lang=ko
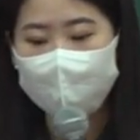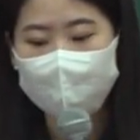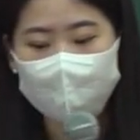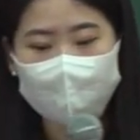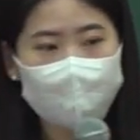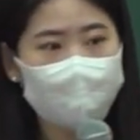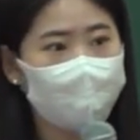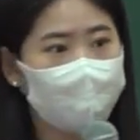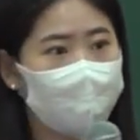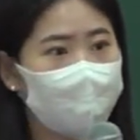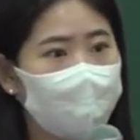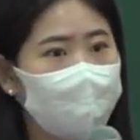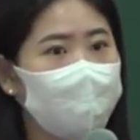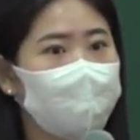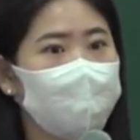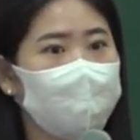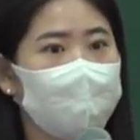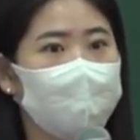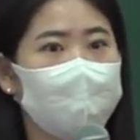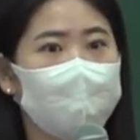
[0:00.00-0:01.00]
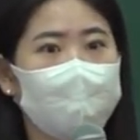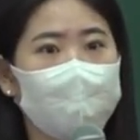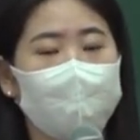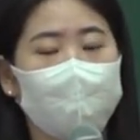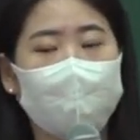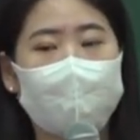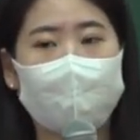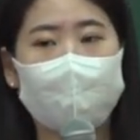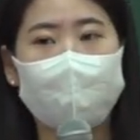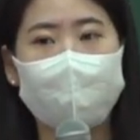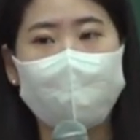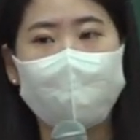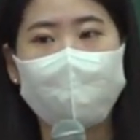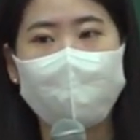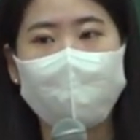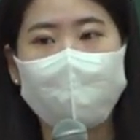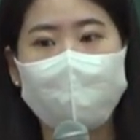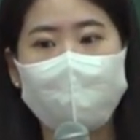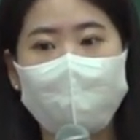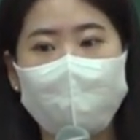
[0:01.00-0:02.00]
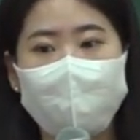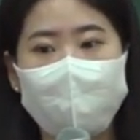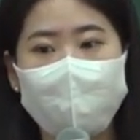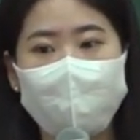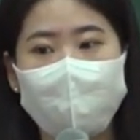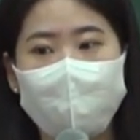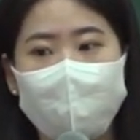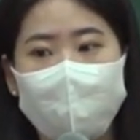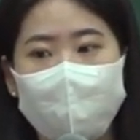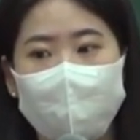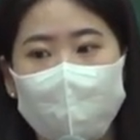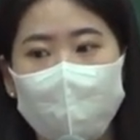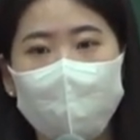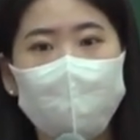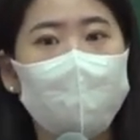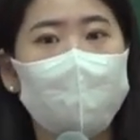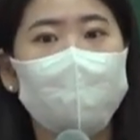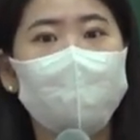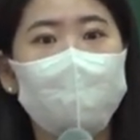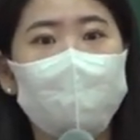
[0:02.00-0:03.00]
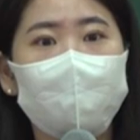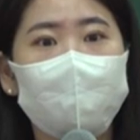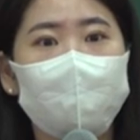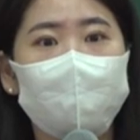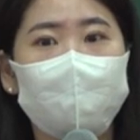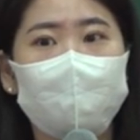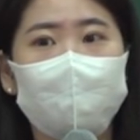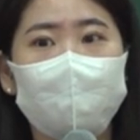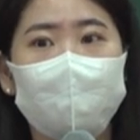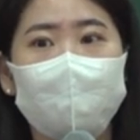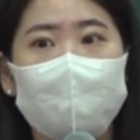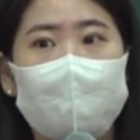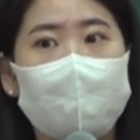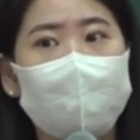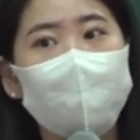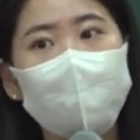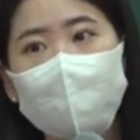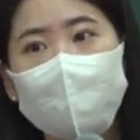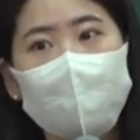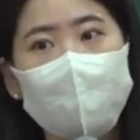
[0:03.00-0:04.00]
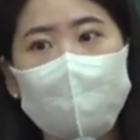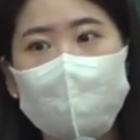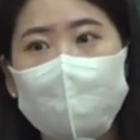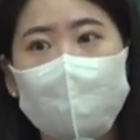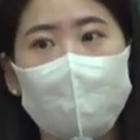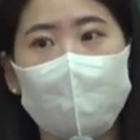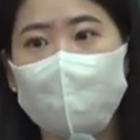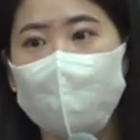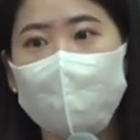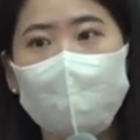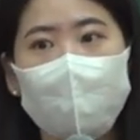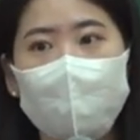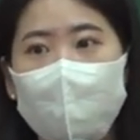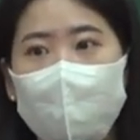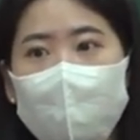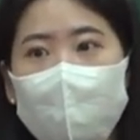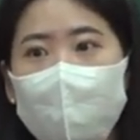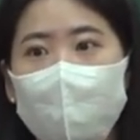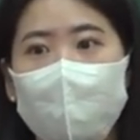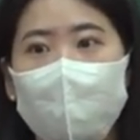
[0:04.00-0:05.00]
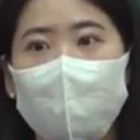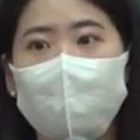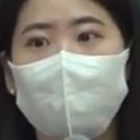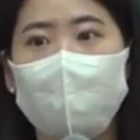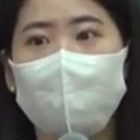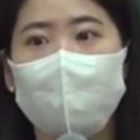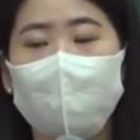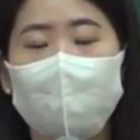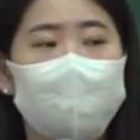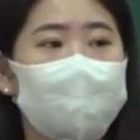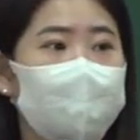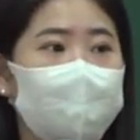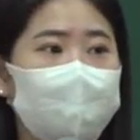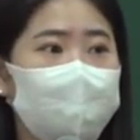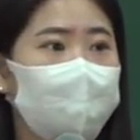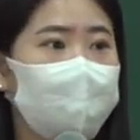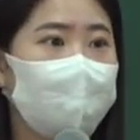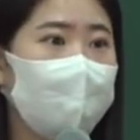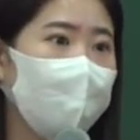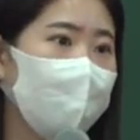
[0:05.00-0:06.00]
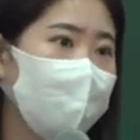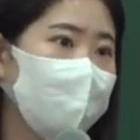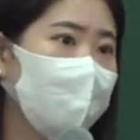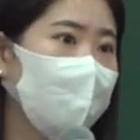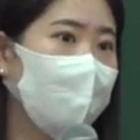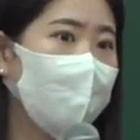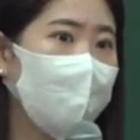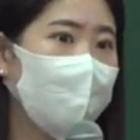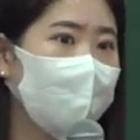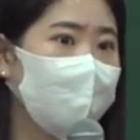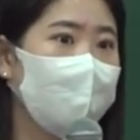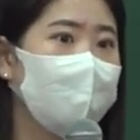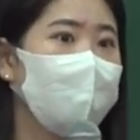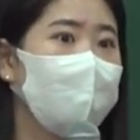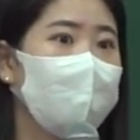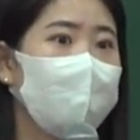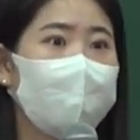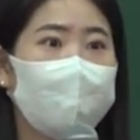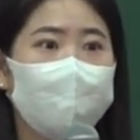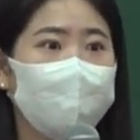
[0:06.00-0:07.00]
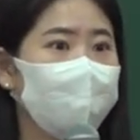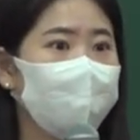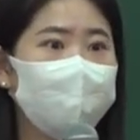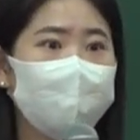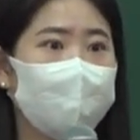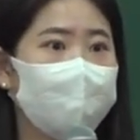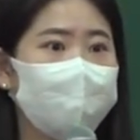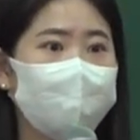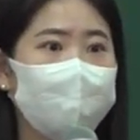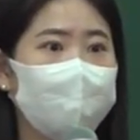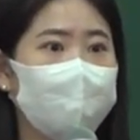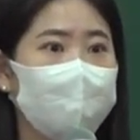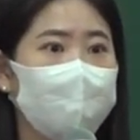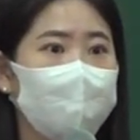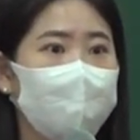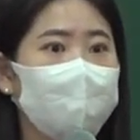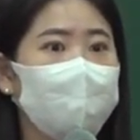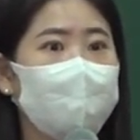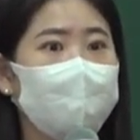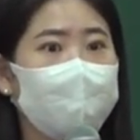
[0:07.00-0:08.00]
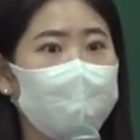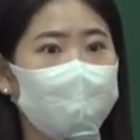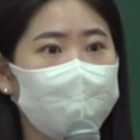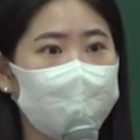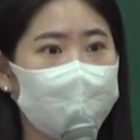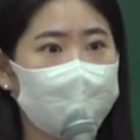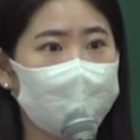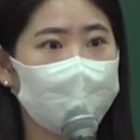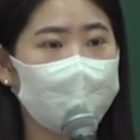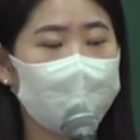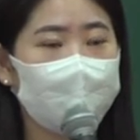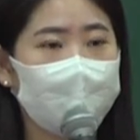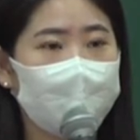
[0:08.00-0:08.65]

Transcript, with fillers: 지금 그런 시대인데. 우리 랩너트들 아무리 내가 뛰어난다고 해서 그런 시대와 상황과 사상을 바꿀 수가 없어요. 어떻게 바꾸니?